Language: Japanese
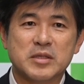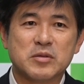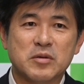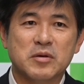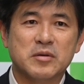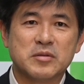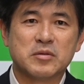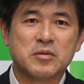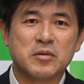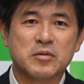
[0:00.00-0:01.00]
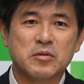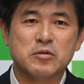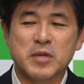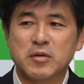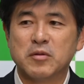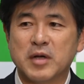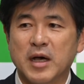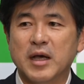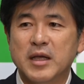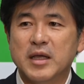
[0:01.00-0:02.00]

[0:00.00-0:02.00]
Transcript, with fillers: そのそこのどう埋めるのか、